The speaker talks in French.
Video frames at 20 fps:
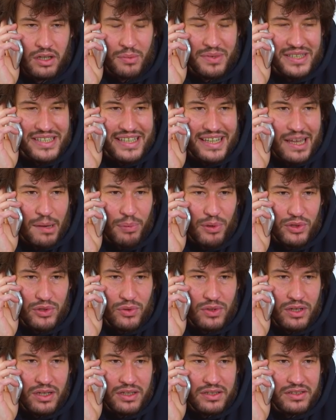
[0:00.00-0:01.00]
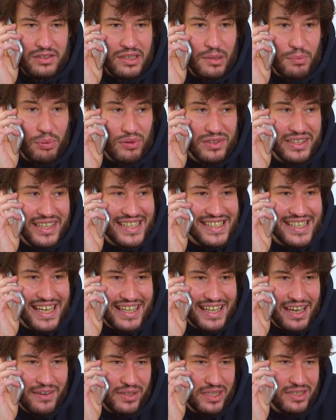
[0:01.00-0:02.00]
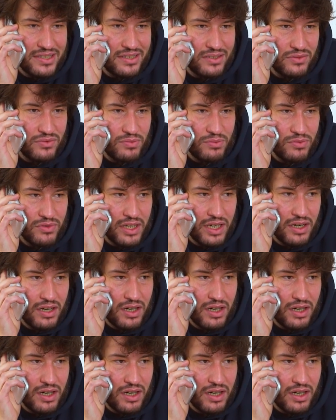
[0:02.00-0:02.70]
Non mais c'est n'importe quoi. Il y en a pour des années à vacciner tout le monde